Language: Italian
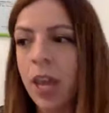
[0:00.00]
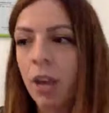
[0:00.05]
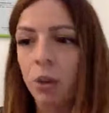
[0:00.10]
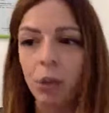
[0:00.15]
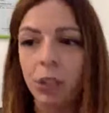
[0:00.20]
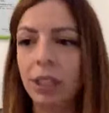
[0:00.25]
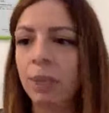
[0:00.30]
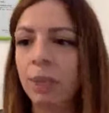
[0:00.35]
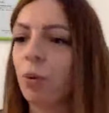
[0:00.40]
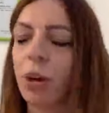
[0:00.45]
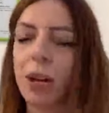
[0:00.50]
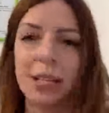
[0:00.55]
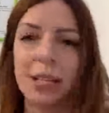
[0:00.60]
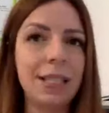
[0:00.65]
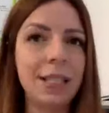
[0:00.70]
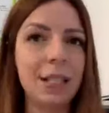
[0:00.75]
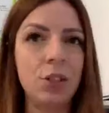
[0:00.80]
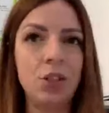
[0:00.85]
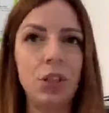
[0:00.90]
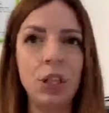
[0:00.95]
Quindi può
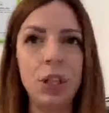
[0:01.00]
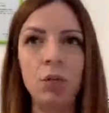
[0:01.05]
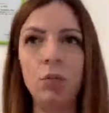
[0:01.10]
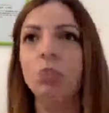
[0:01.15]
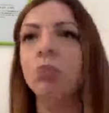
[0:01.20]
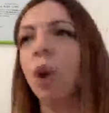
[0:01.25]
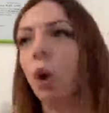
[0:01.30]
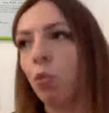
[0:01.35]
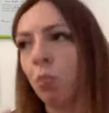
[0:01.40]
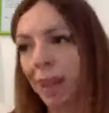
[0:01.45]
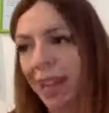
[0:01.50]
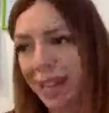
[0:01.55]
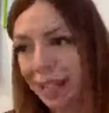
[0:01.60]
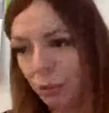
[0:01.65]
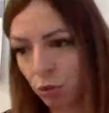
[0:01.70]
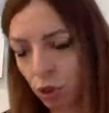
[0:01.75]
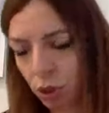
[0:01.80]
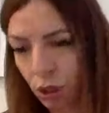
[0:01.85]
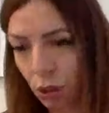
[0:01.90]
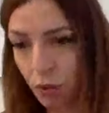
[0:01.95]
esserci un
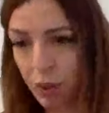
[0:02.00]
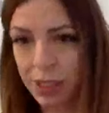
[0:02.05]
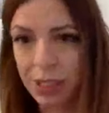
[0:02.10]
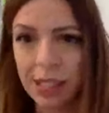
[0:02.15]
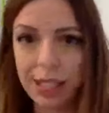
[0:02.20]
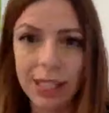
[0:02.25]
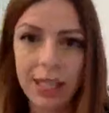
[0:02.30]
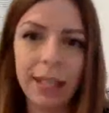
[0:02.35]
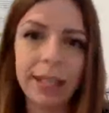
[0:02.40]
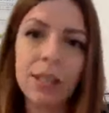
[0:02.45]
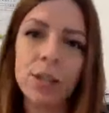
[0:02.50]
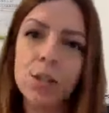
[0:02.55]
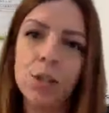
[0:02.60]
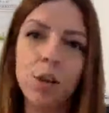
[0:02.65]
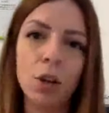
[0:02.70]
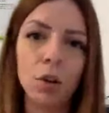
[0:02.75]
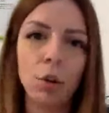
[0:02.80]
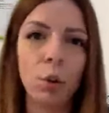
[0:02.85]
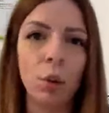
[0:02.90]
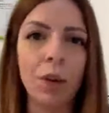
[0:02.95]
aumento di queste
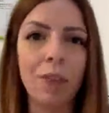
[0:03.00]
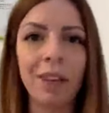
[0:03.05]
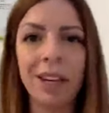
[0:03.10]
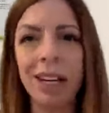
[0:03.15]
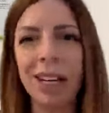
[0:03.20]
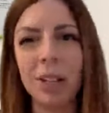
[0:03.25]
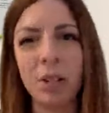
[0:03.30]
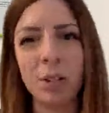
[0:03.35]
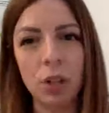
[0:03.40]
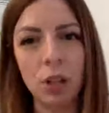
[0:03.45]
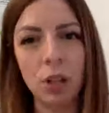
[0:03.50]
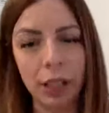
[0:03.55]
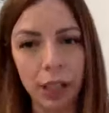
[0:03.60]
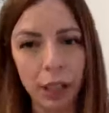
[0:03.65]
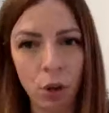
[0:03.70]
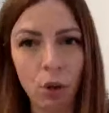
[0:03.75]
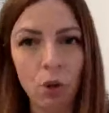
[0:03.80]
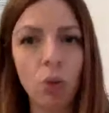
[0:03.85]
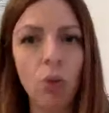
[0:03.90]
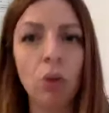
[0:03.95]
secrezioni, una variazione
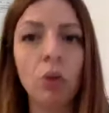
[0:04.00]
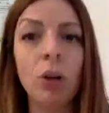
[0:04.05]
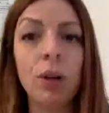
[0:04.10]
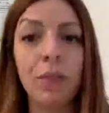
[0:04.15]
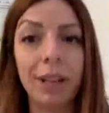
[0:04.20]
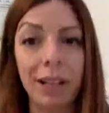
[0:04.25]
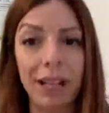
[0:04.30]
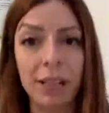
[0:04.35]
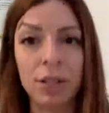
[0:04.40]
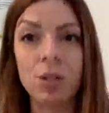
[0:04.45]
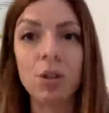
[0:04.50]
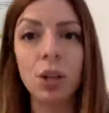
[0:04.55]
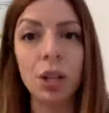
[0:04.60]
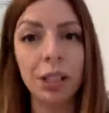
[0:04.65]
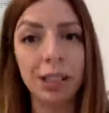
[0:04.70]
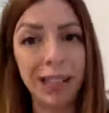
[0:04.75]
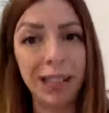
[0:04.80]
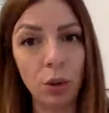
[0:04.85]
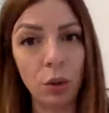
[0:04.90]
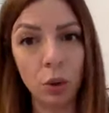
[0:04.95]
nel colore, una variazione
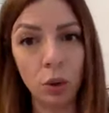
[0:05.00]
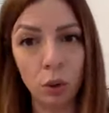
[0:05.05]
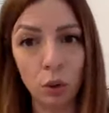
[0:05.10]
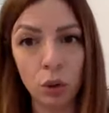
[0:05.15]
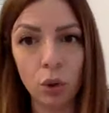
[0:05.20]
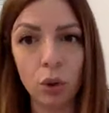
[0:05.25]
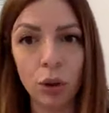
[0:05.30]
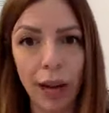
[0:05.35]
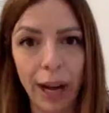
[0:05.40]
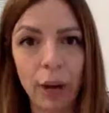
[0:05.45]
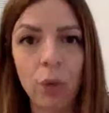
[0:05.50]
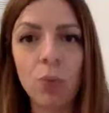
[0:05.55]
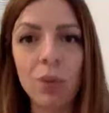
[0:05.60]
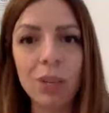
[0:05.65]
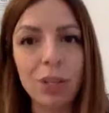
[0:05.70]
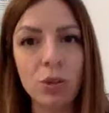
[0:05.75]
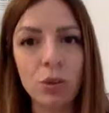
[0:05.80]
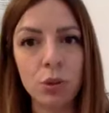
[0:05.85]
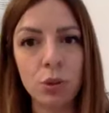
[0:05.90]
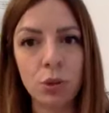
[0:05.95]
nell'odore,
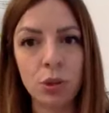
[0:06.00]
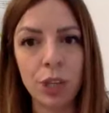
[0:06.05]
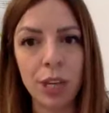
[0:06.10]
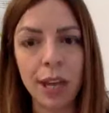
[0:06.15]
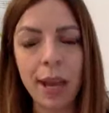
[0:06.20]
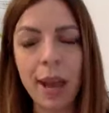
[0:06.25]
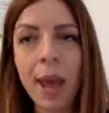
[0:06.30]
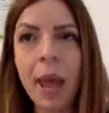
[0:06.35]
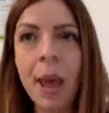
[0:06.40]
questo sì,